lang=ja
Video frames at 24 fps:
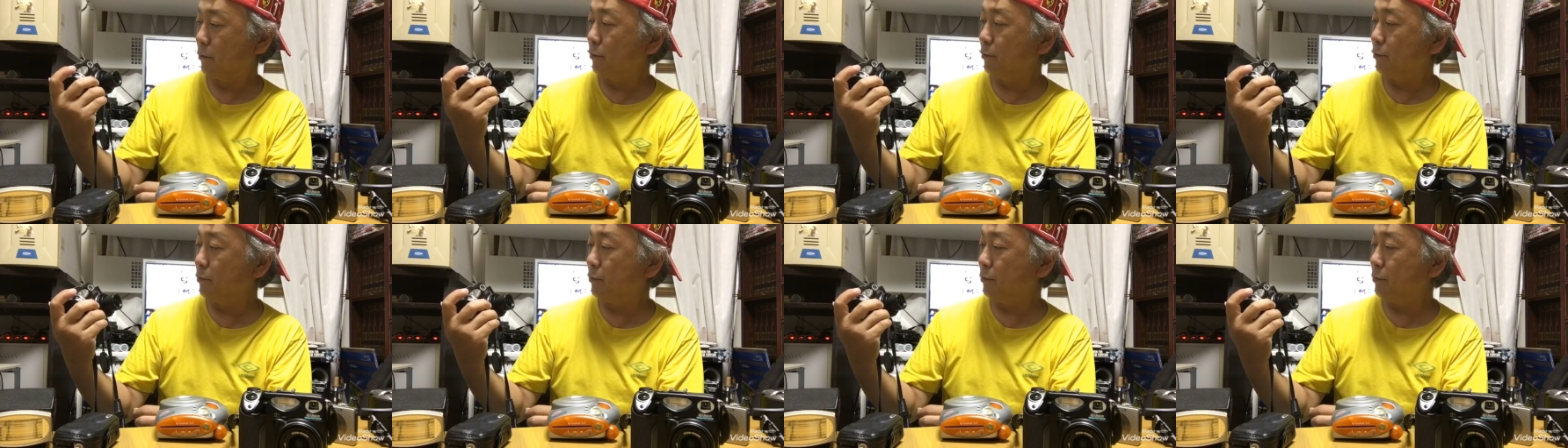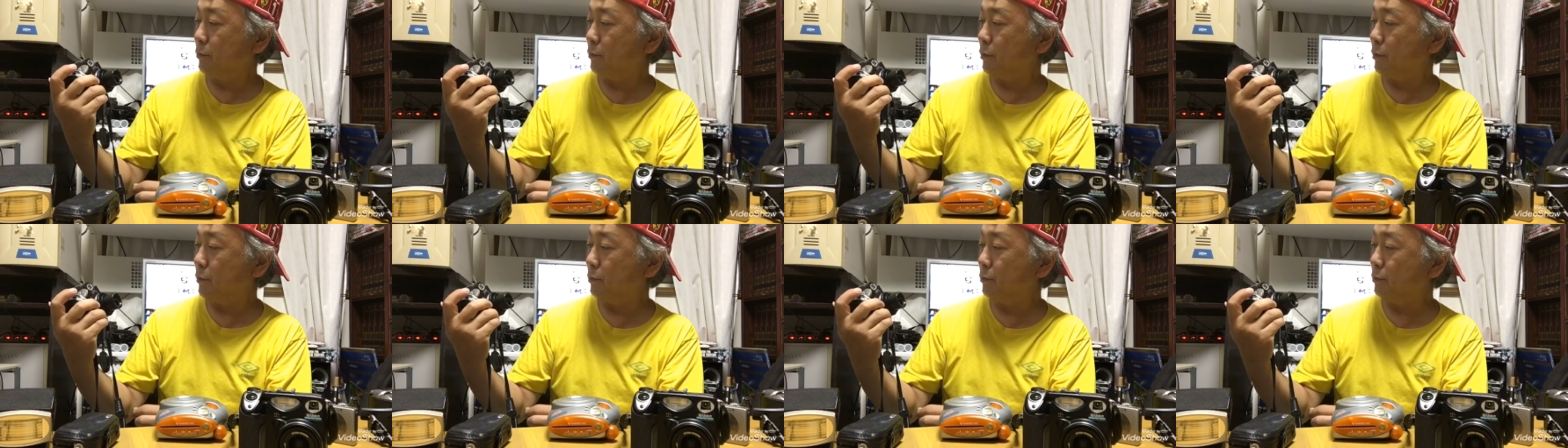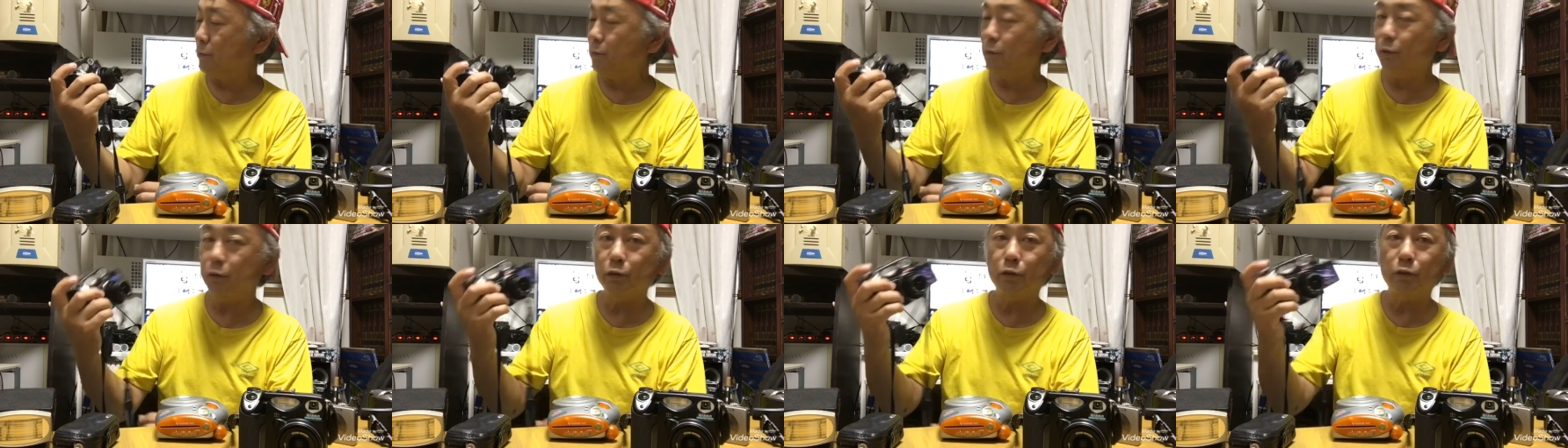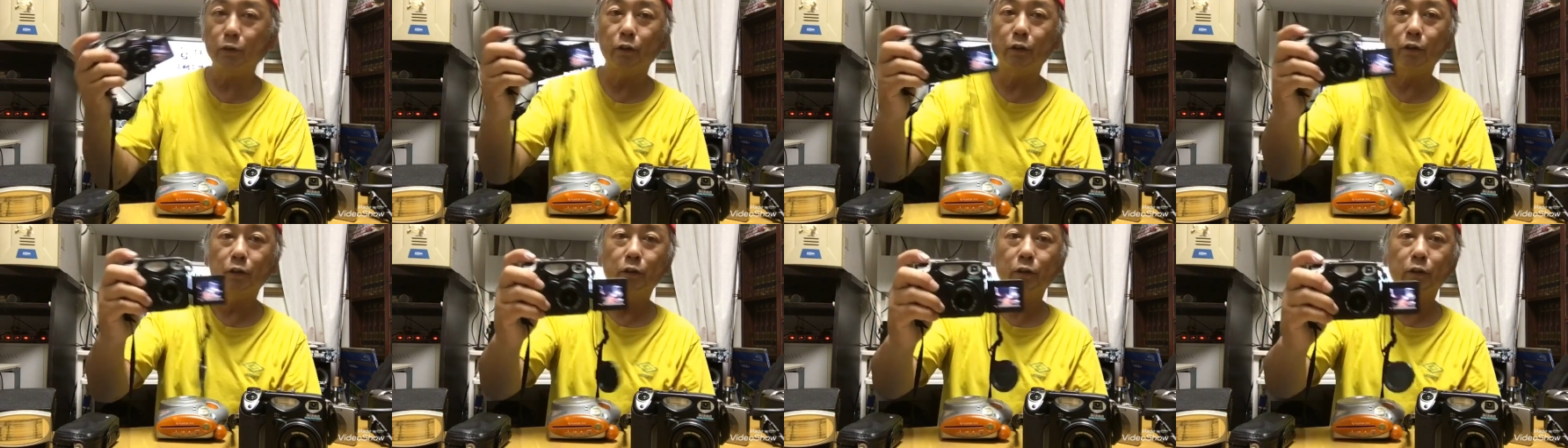こんな古
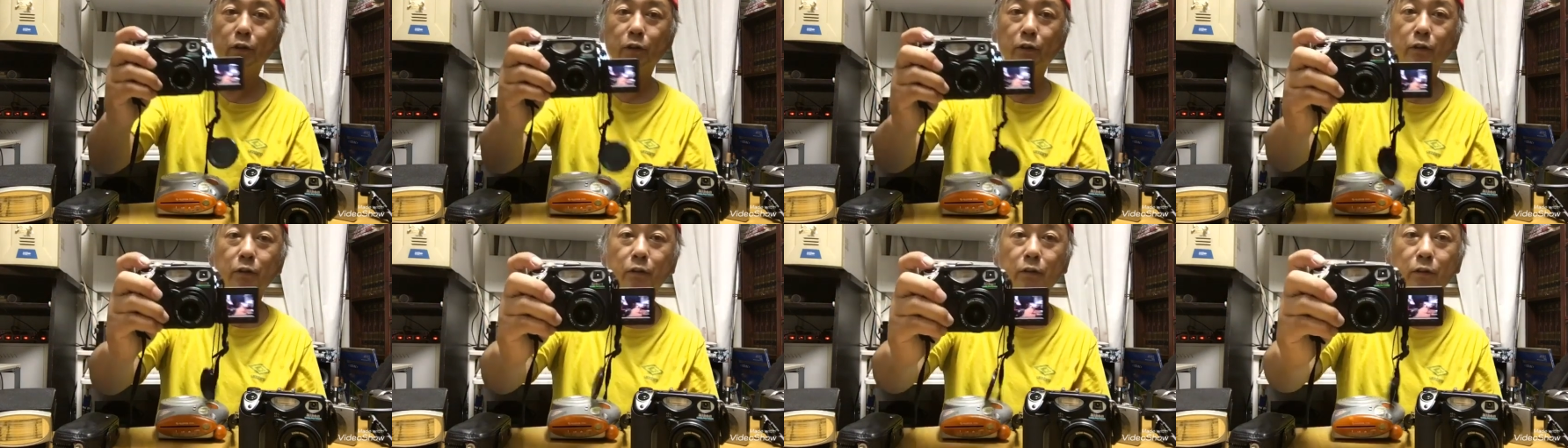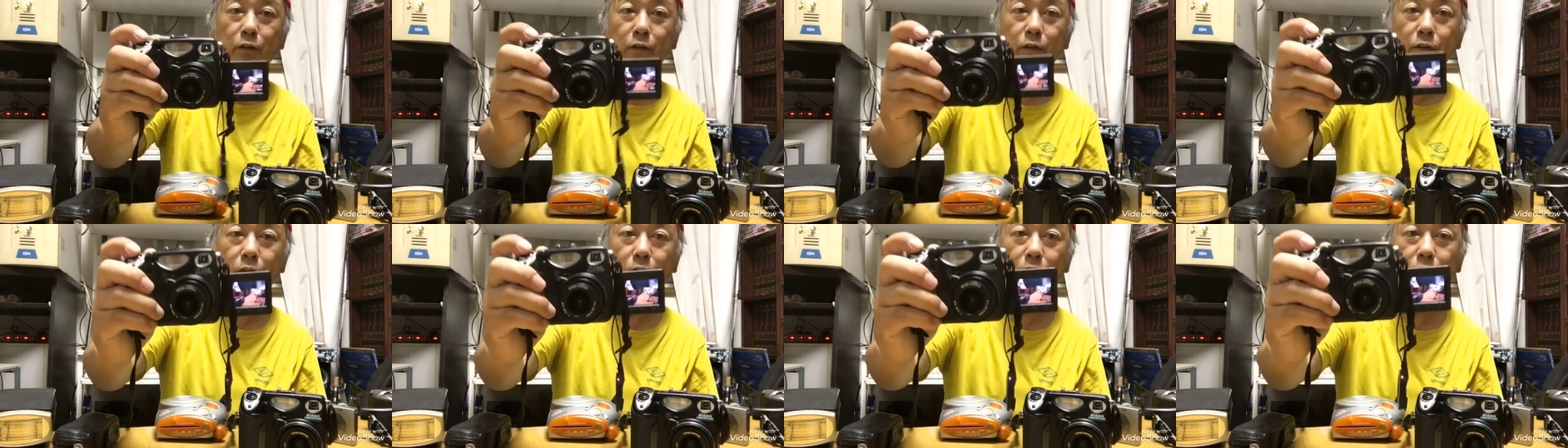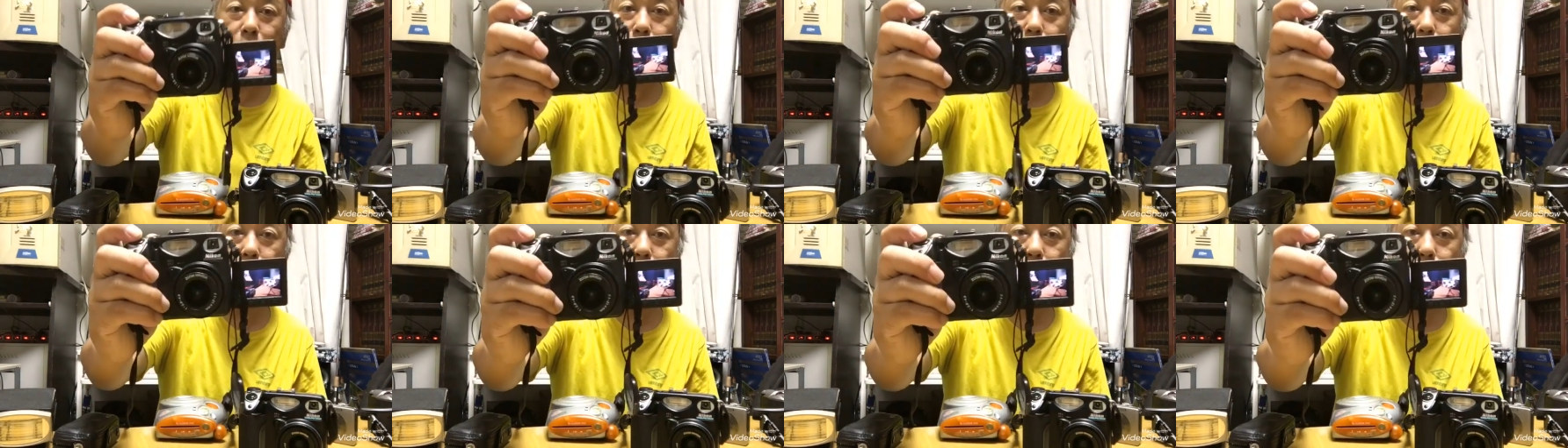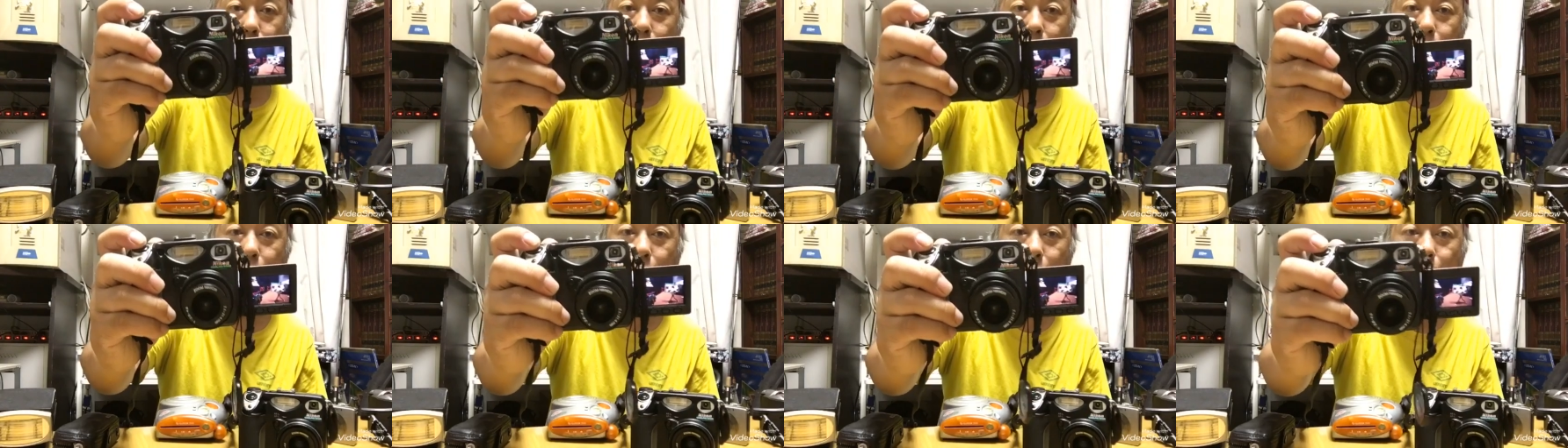いデジカメ